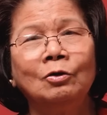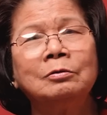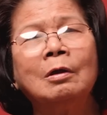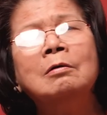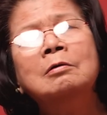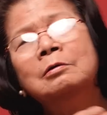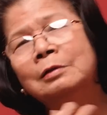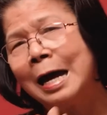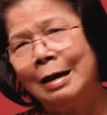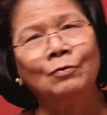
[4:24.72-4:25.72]
nó tự
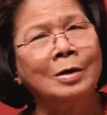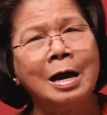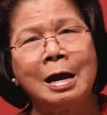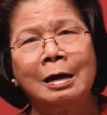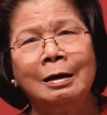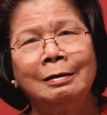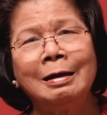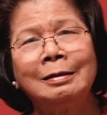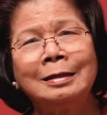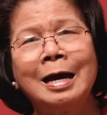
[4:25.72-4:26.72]
tạo ra
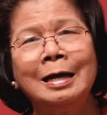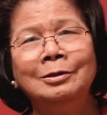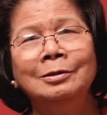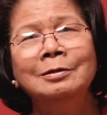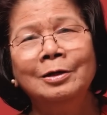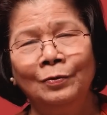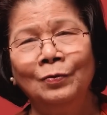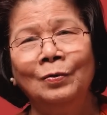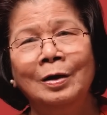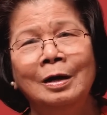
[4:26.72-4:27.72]
data dữ liệu